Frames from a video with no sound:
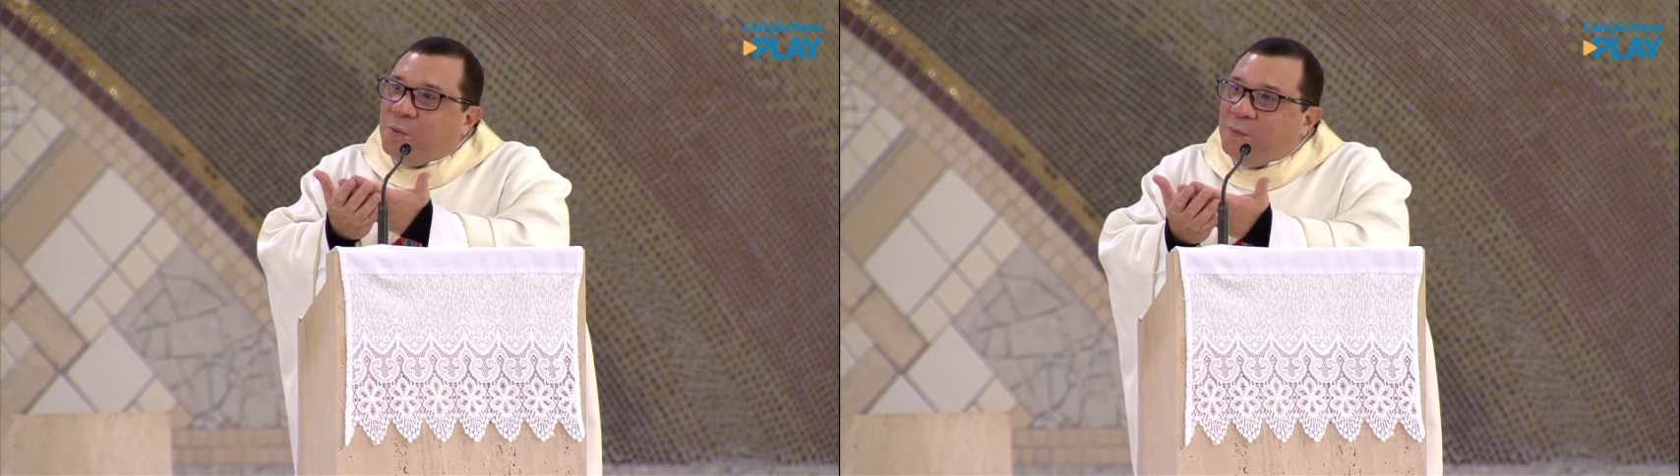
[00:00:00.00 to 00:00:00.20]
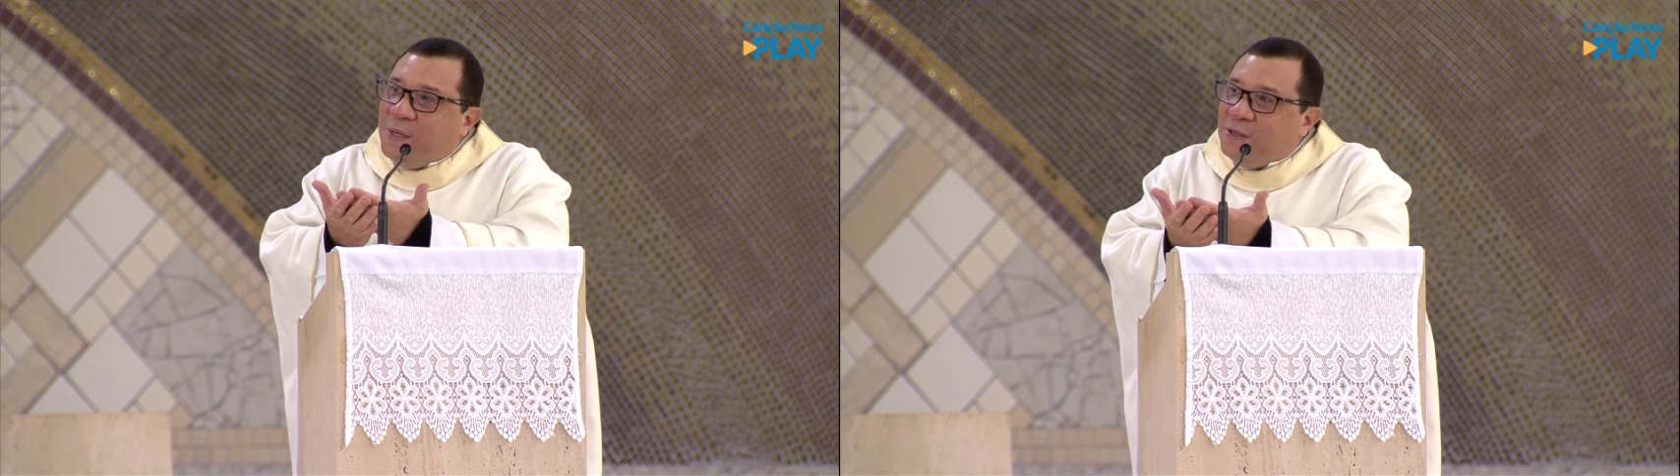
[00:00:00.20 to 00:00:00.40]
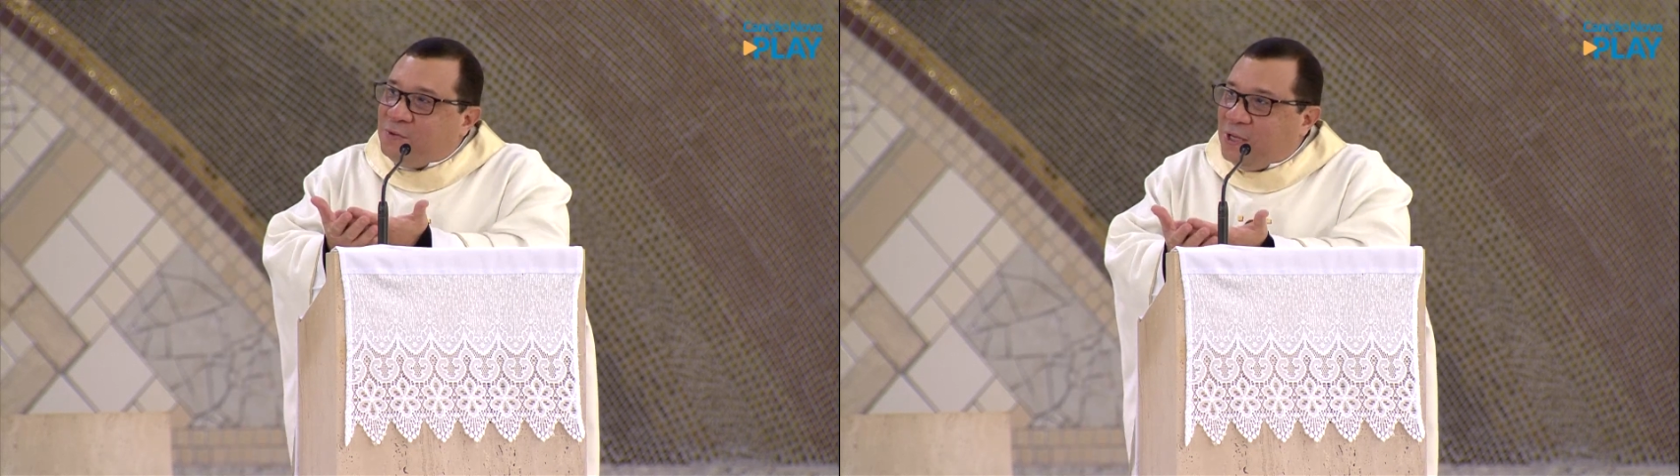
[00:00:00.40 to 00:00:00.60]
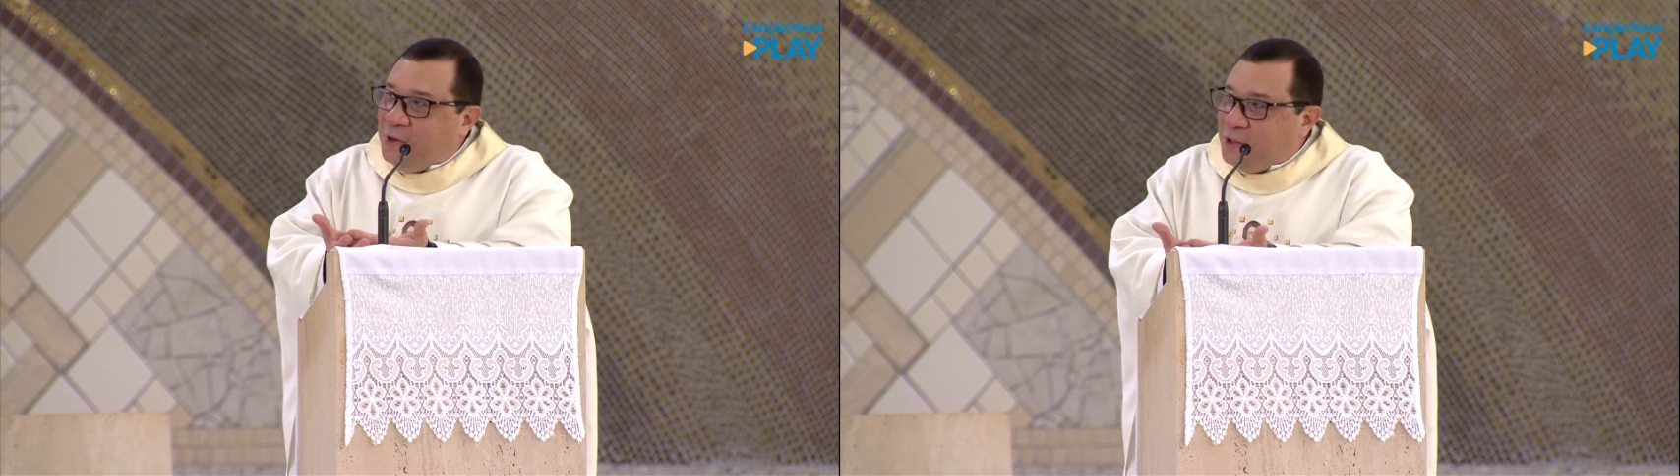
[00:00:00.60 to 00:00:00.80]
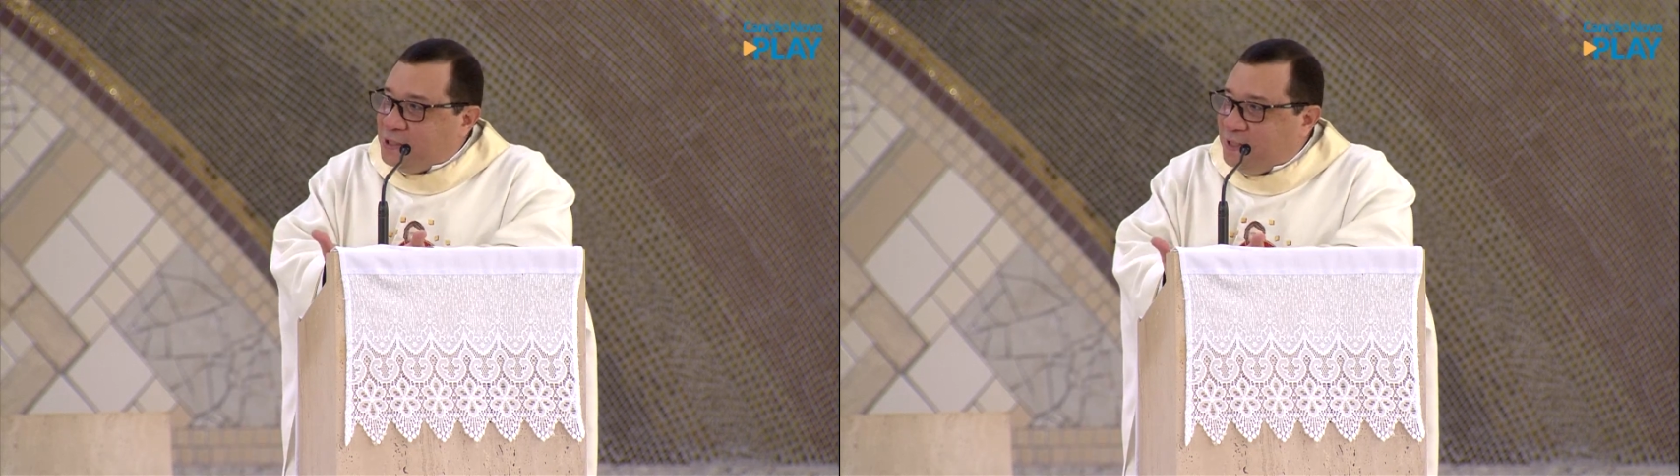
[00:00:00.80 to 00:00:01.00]
momento da
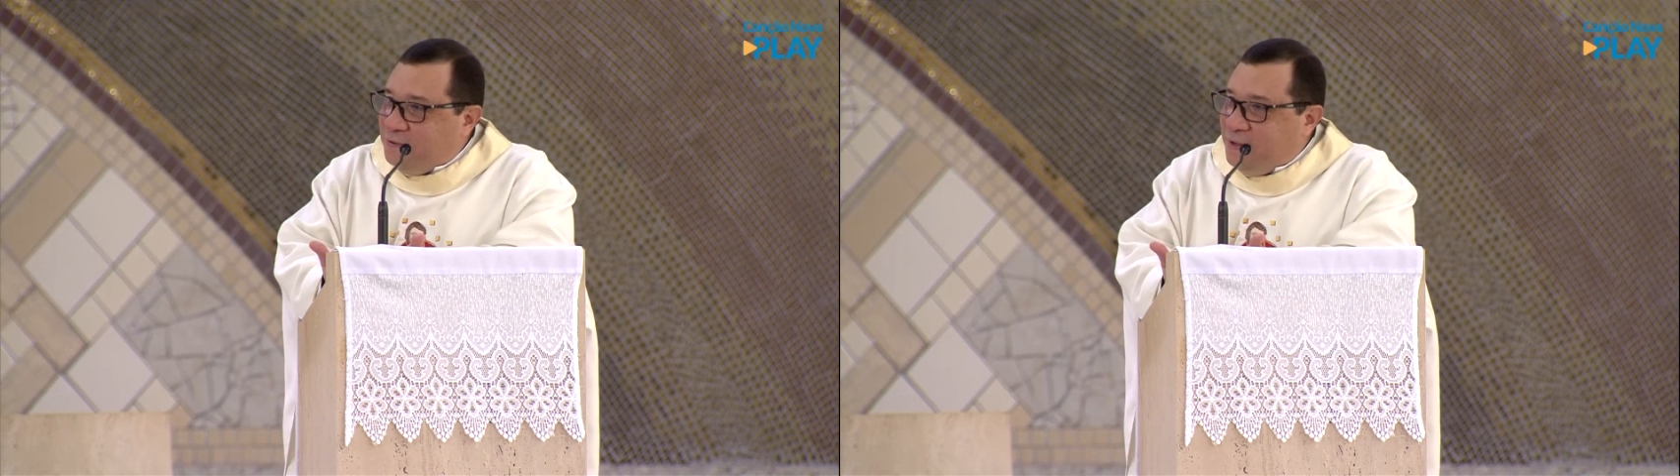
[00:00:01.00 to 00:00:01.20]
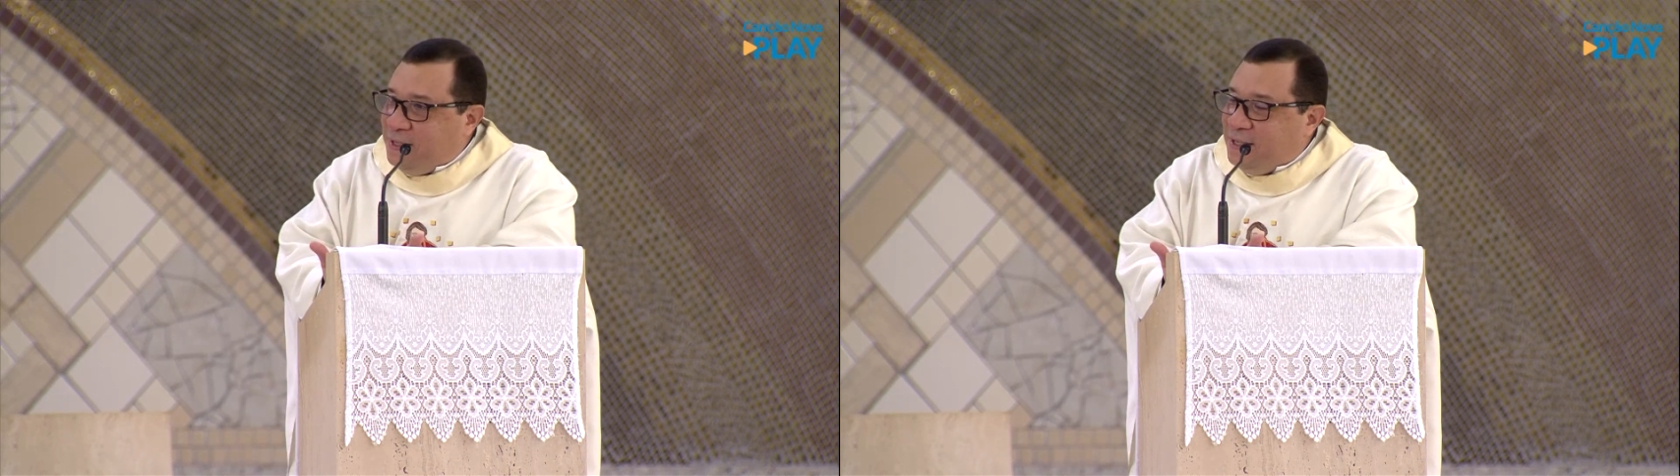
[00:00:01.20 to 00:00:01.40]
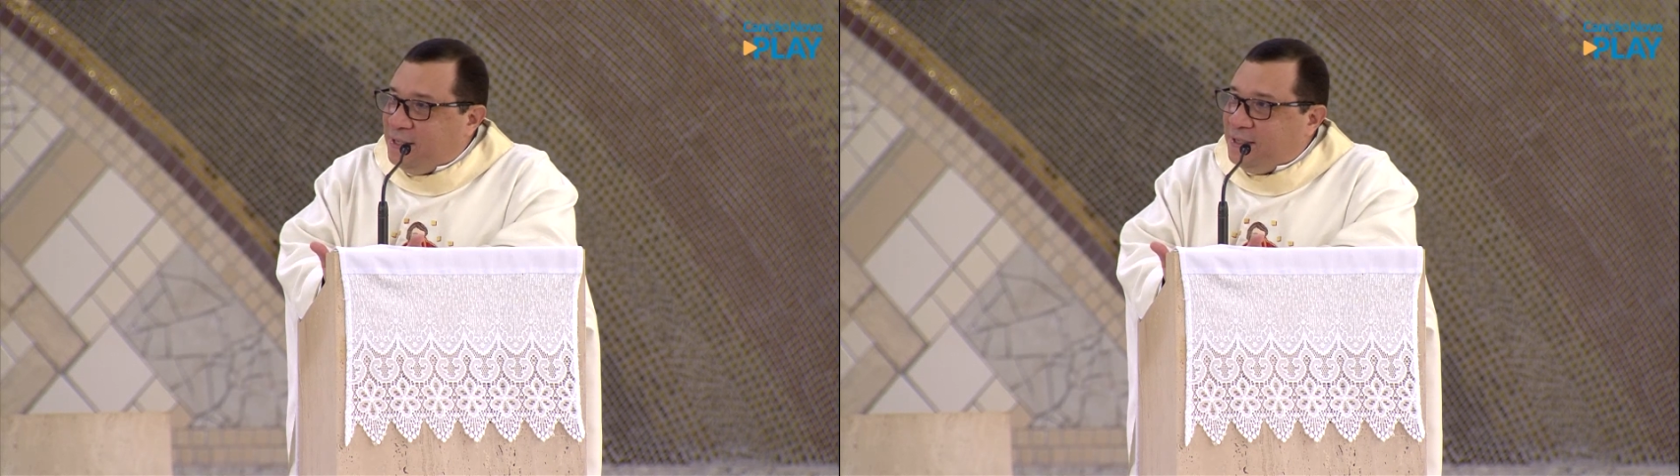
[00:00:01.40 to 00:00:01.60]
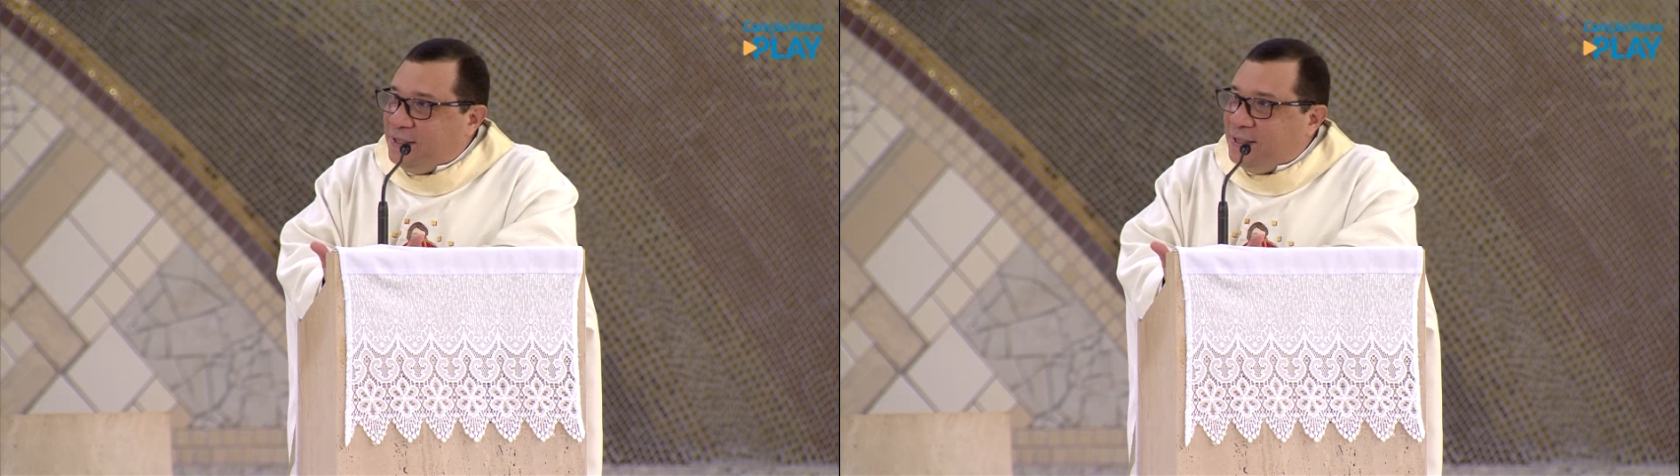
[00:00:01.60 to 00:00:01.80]
nossa vida.